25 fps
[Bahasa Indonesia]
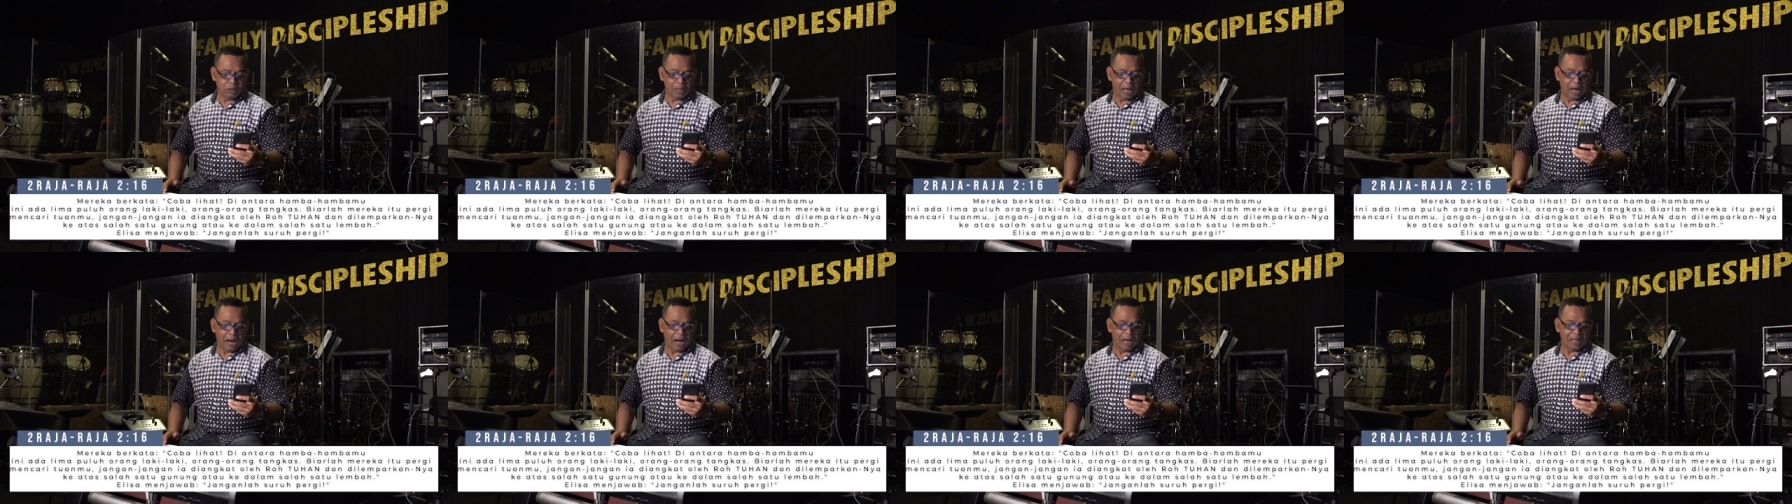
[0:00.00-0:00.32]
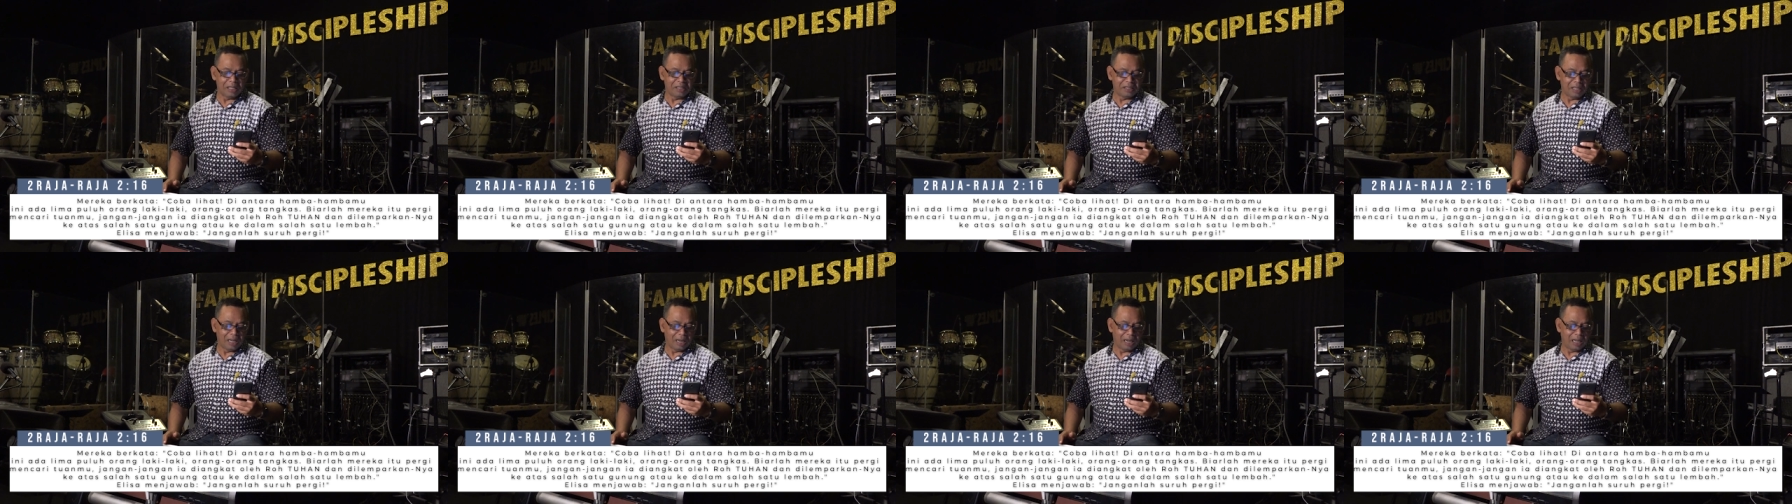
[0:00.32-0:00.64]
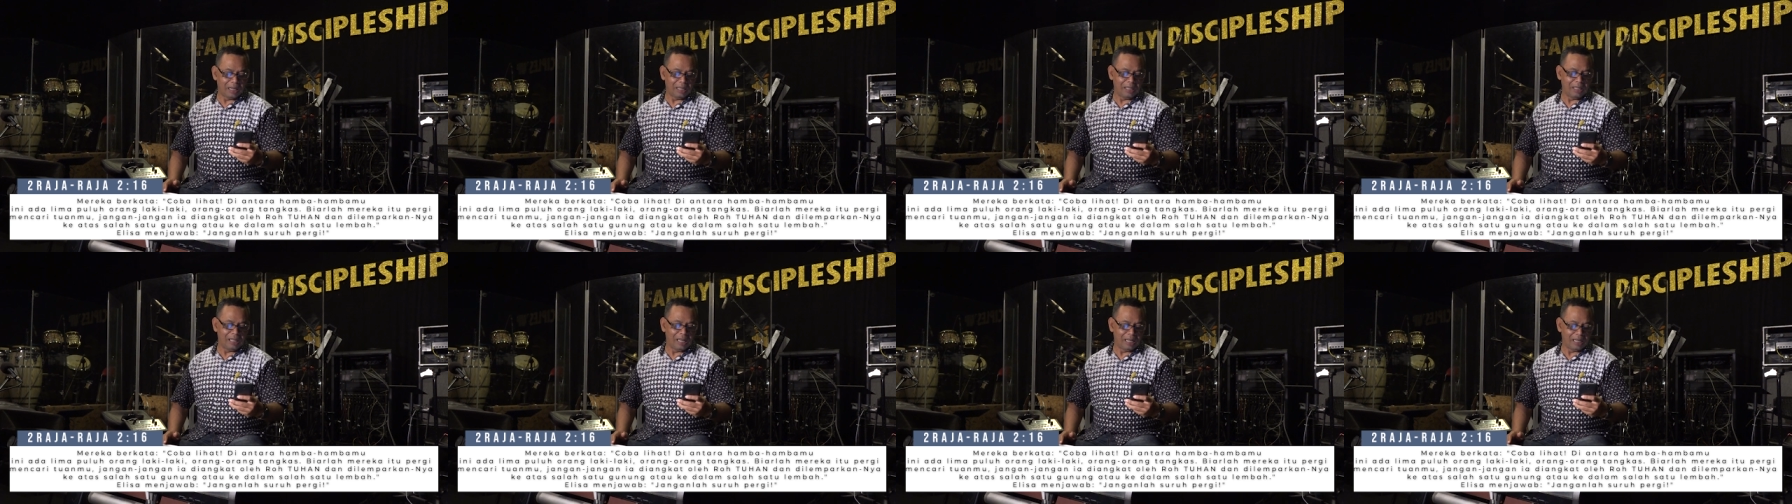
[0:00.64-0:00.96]

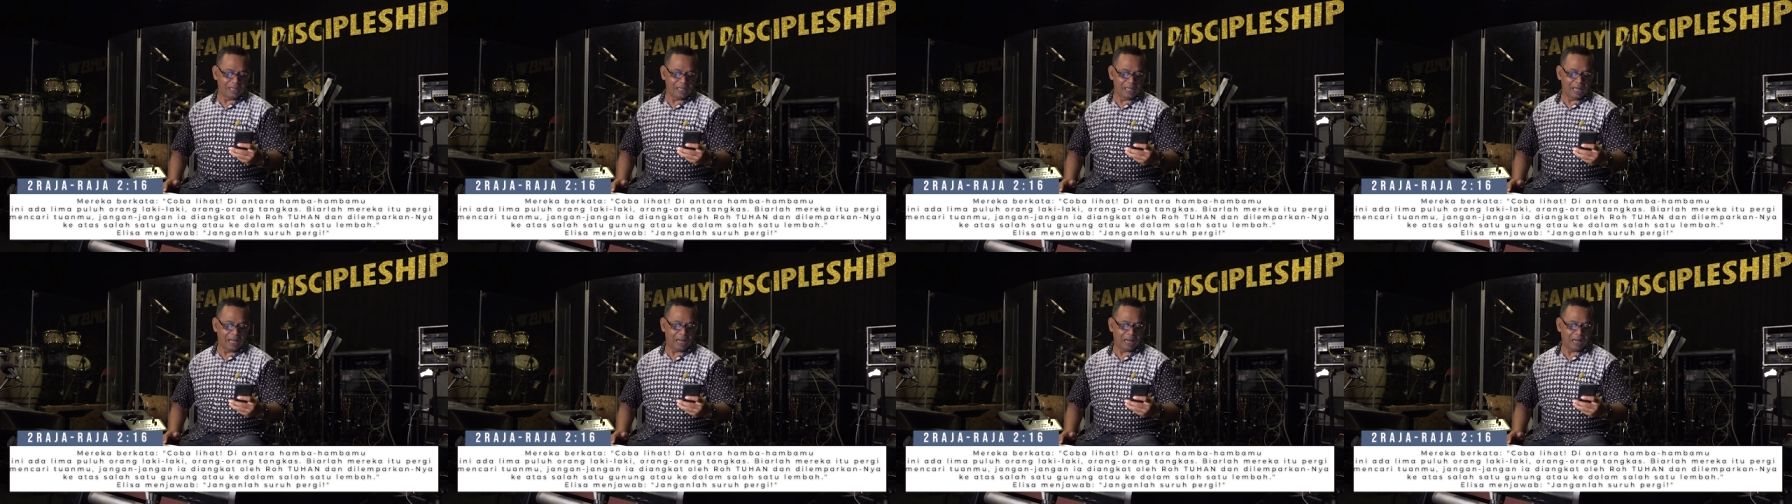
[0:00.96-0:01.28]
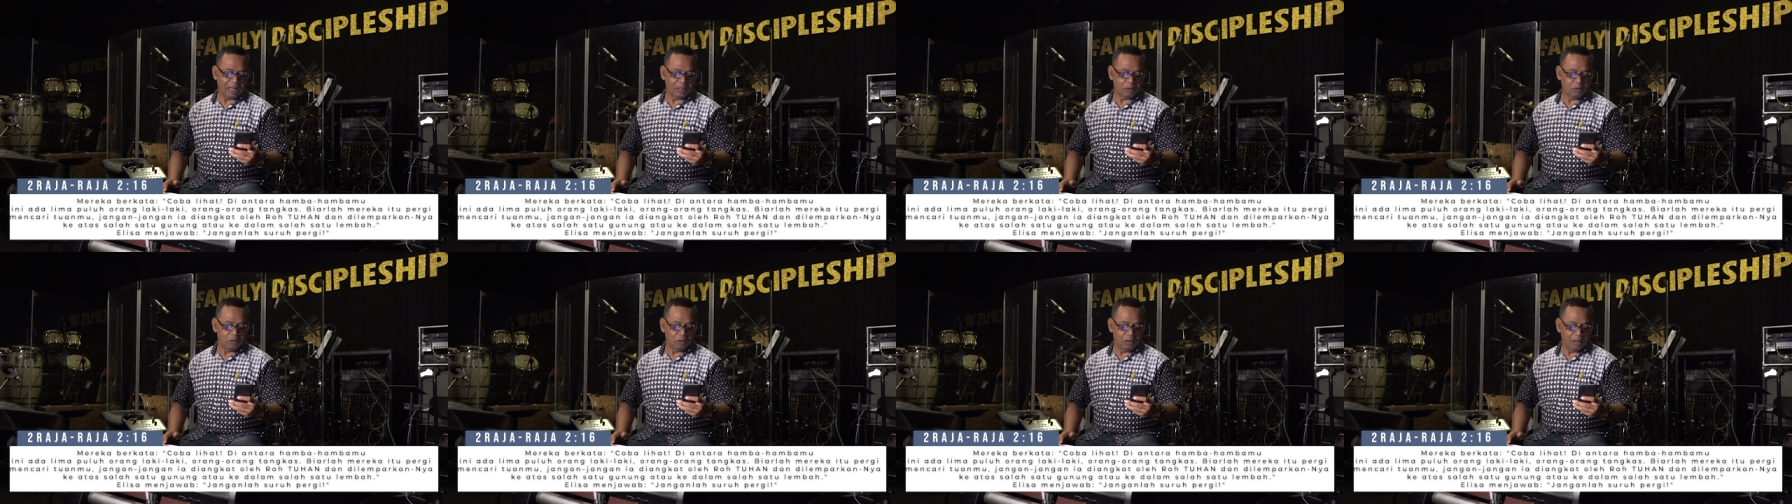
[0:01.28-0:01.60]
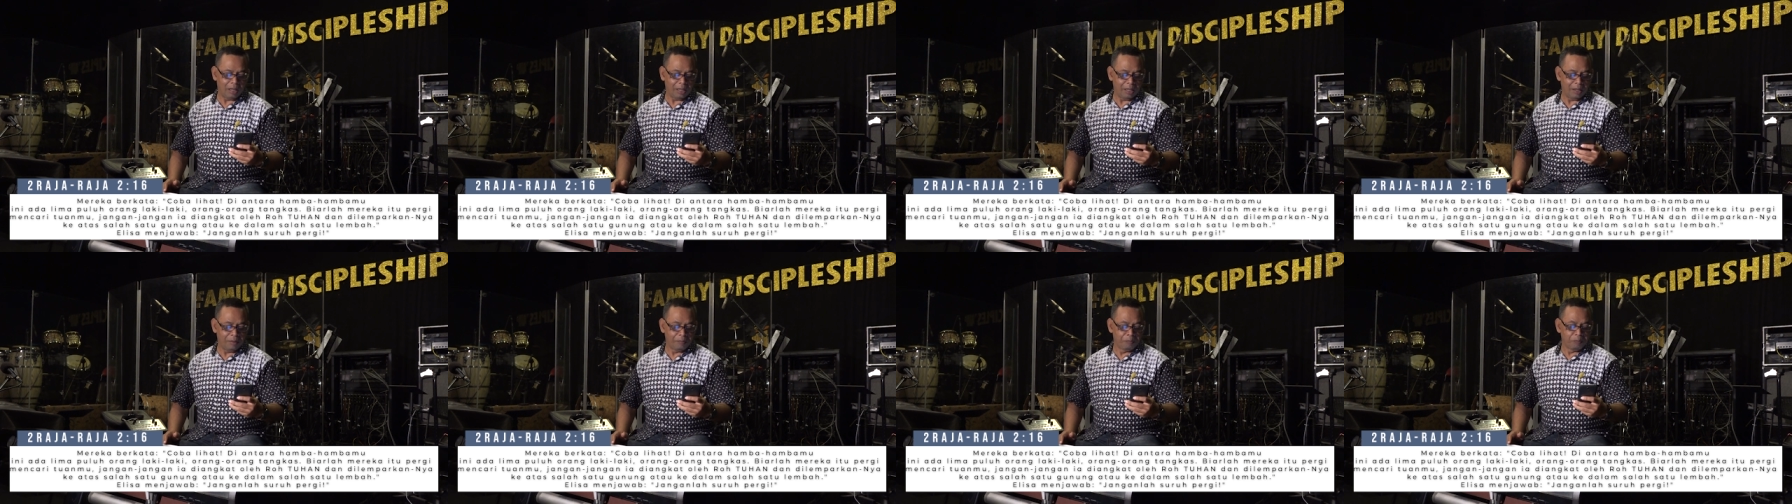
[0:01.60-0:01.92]
jangan-jangan ia diangkat
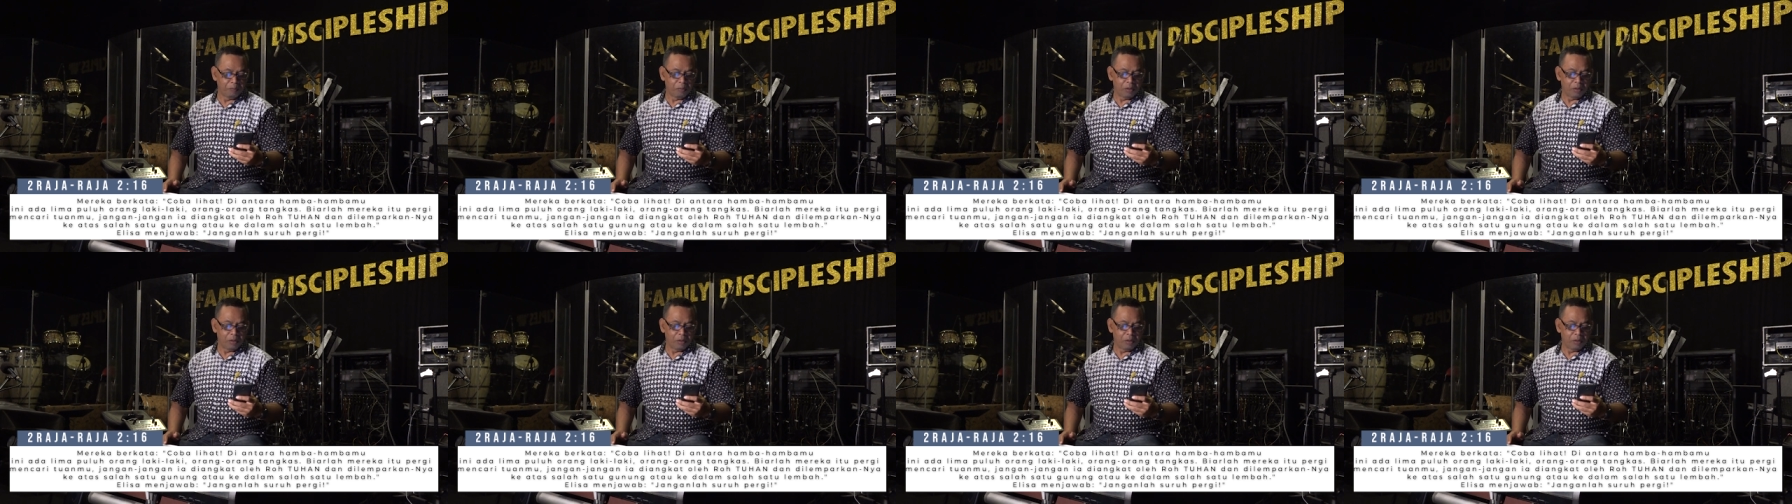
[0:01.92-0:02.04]
oleh